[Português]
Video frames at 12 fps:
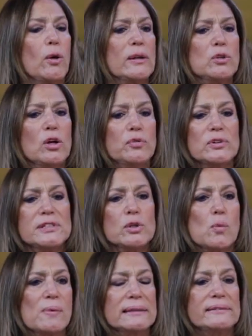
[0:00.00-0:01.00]
Eu adoro você
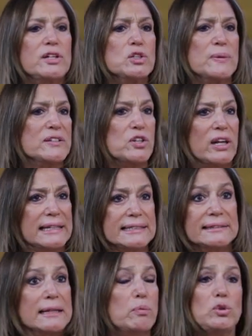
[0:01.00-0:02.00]
como atriz, mas
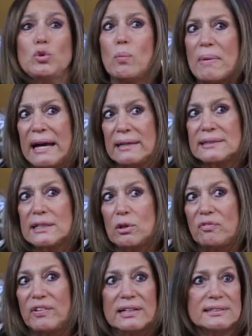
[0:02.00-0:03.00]
você está muito má nessa
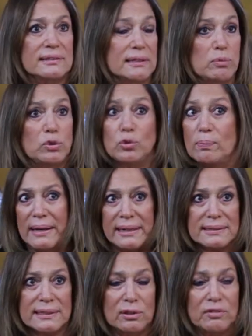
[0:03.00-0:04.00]
novela, você está muito má nessa